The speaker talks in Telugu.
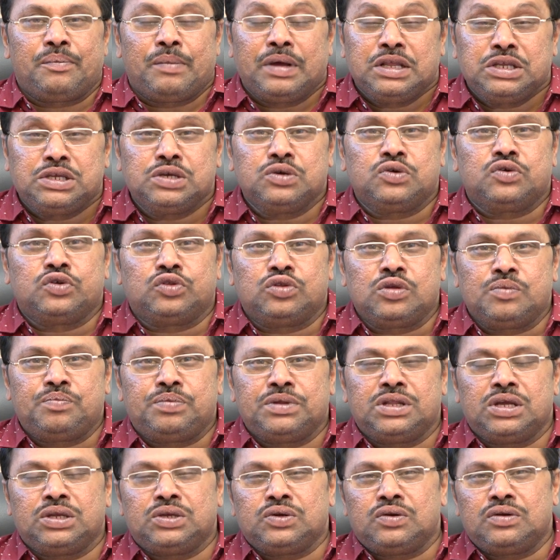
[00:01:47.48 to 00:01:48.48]
మంచి
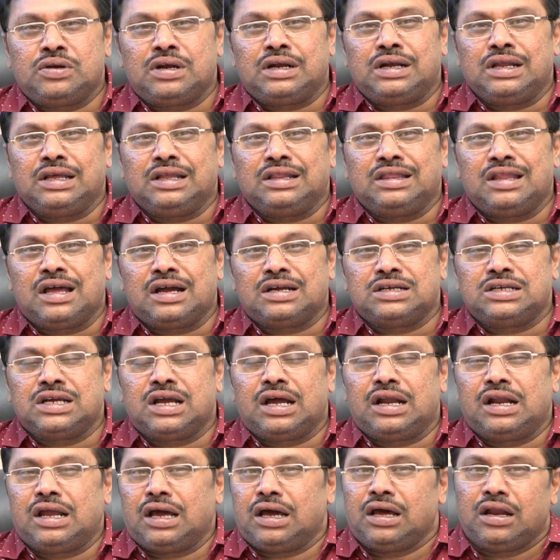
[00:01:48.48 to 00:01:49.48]
గుర్తింపు తెచ్చుకున్నట్టు దక్ష
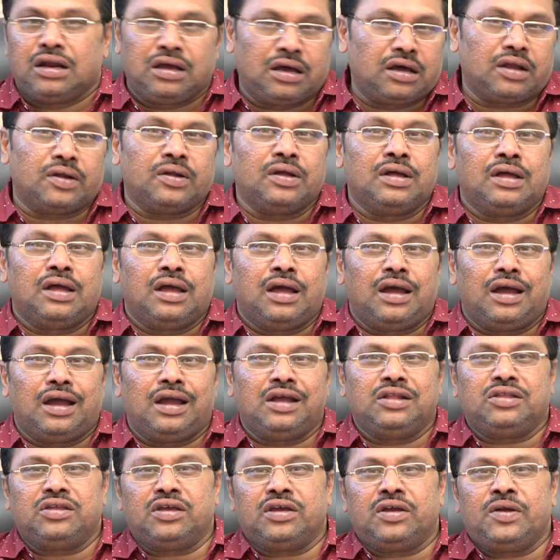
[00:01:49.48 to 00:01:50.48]
నగర్కర్
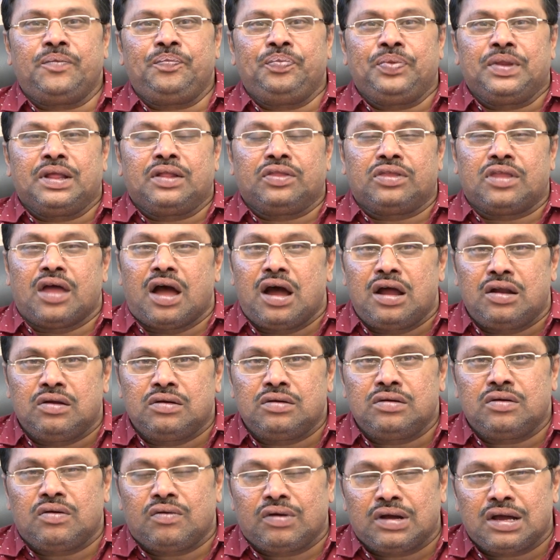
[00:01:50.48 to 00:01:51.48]
అయితే తాను
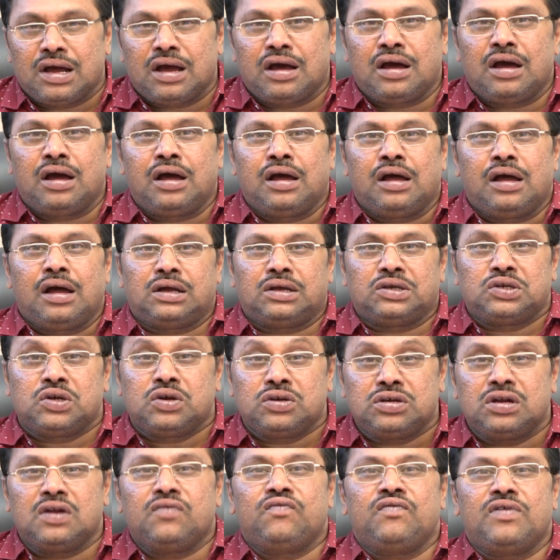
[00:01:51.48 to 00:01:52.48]
ఒక
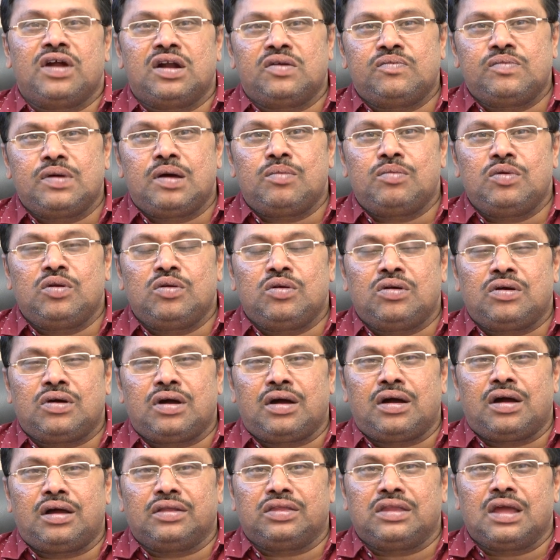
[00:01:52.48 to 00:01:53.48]
సోషల్ ప్లాట్ఫామ్లో
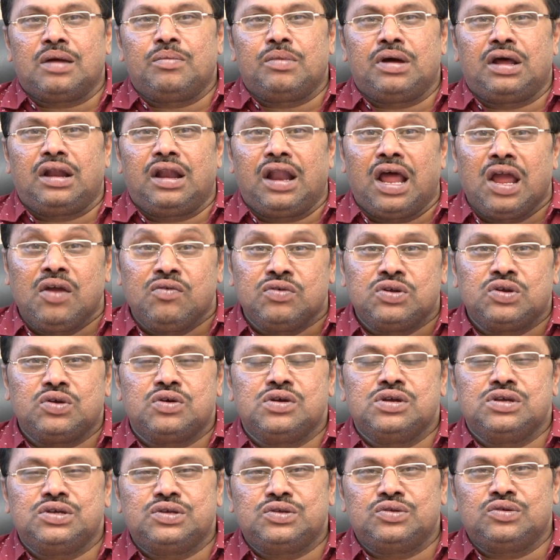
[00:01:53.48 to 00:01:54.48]
తమ లైవ్ షో
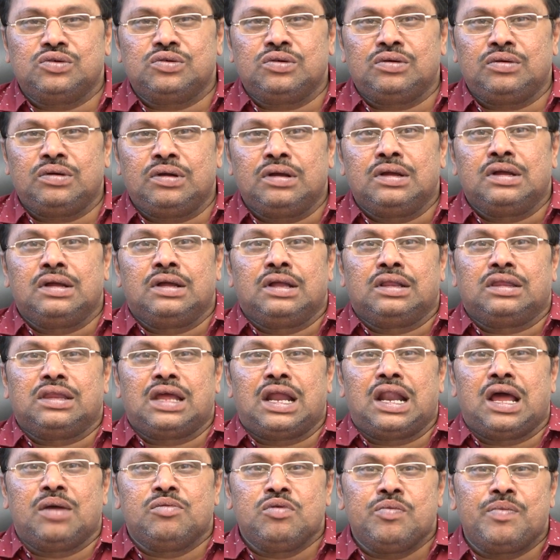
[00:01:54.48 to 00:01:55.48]
ఇస్తూ
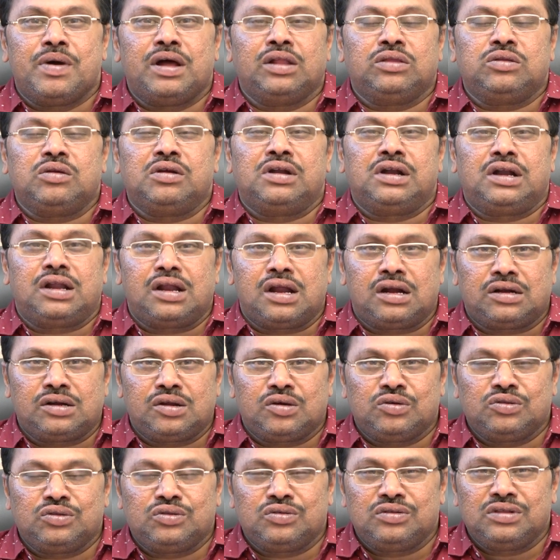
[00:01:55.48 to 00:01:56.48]
తన అభిమానులతో
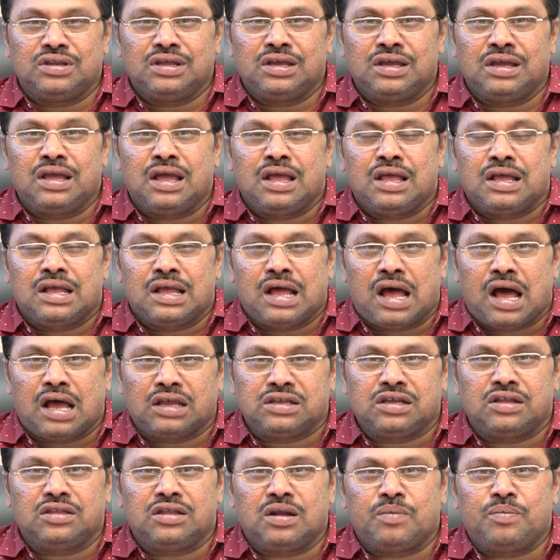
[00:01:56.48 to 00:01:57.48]
ఇంటరాక్ట్ అవుతుంది ఆ
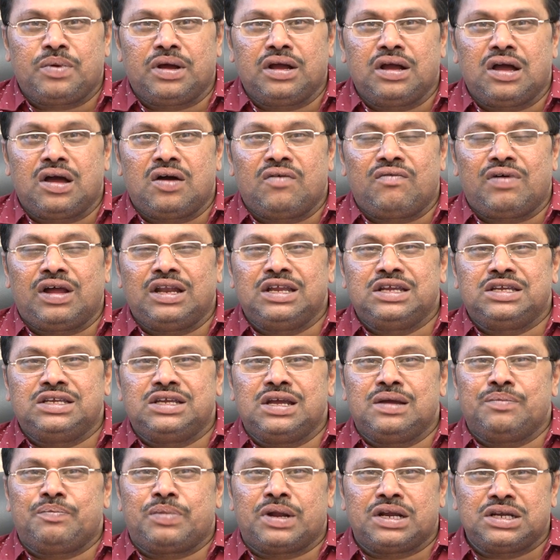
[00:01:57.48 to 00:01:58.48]
సందర్భంగా వాళ్ళు
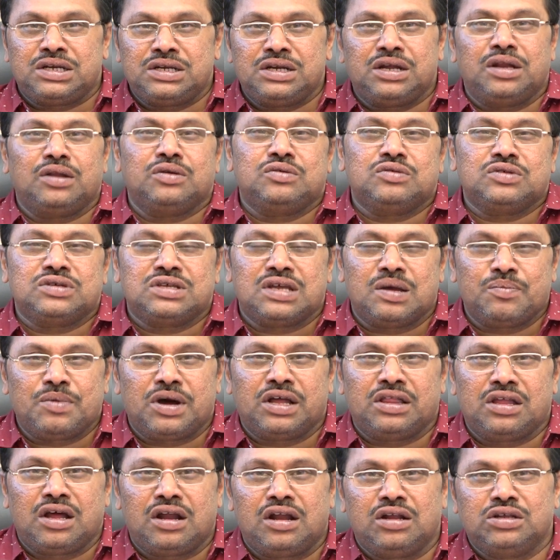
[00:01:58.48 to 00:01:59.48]
ఇచ్చే ప్రశ్నలకు
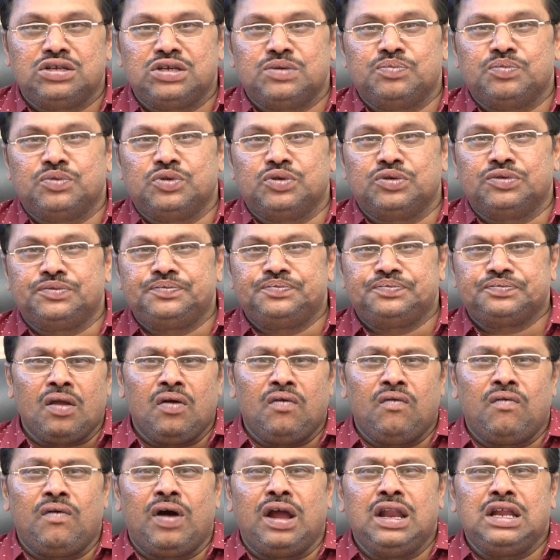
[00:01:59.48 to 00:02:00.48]
సమాధానం చెప్తూ
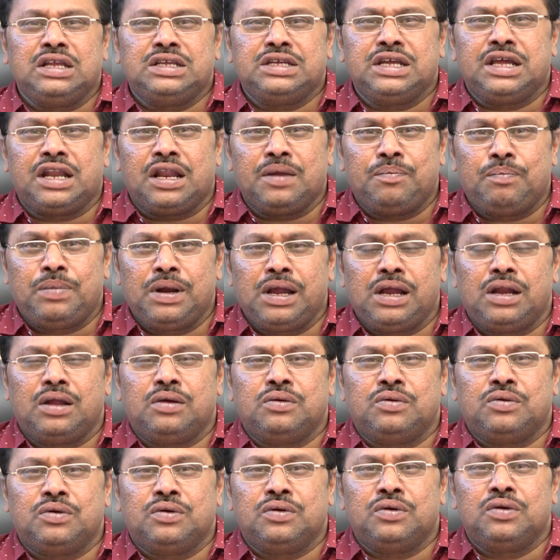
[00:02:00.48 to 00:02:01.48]
వాళ్ళు ఇచ్చే
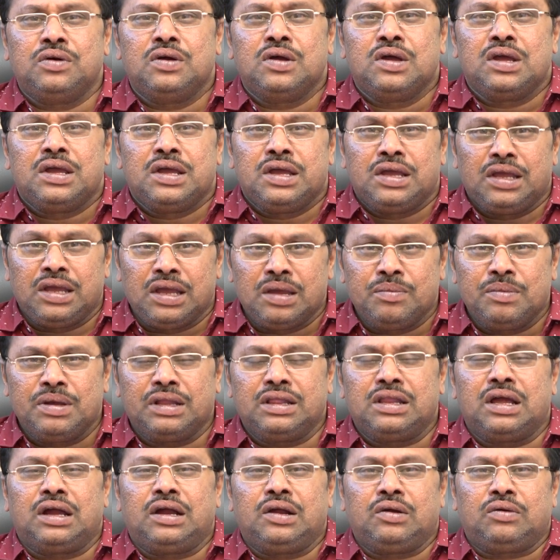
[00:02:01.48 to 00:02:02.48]
రిప్లైలకు ఈమె
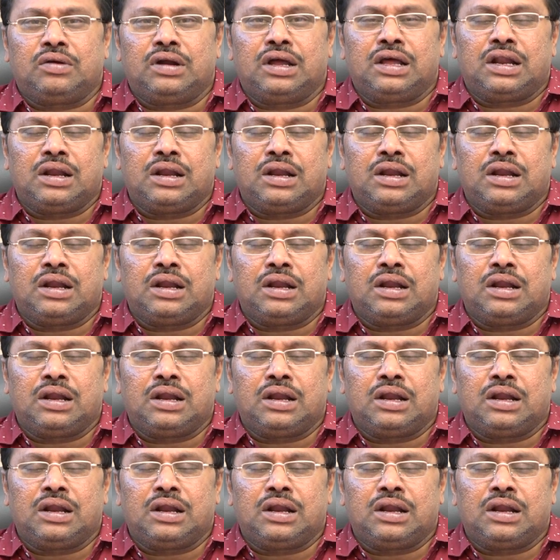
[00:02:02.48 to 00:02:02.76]
దానికి కూడా